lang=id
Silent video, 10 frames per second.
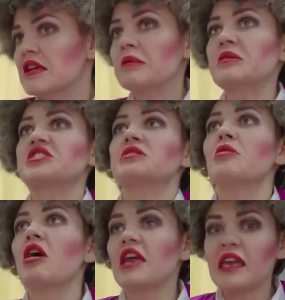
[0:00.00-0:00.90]
Kenapa
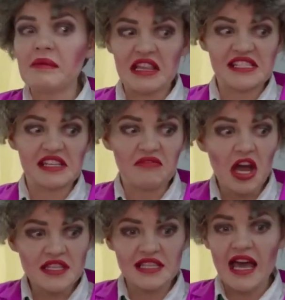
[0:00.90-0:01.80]
hari ini taman
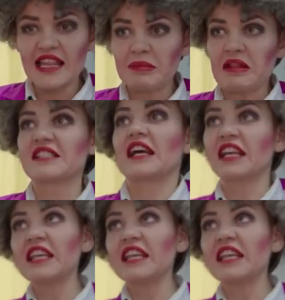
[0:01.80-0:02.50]
kanak-kanak ditutup